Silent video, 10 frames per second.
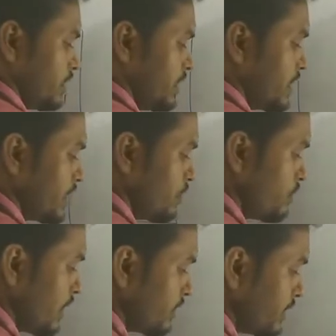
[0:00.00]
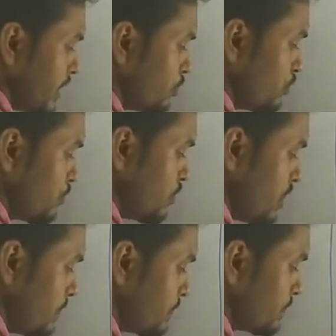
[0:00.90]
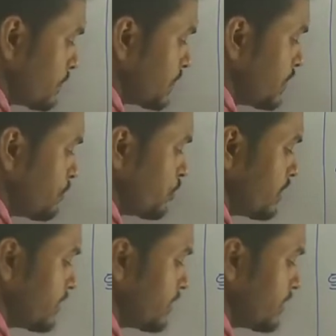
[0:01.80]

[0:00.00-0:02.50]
तो ये क्या हुआ असाइल ग्रुप हुआ ये पूरा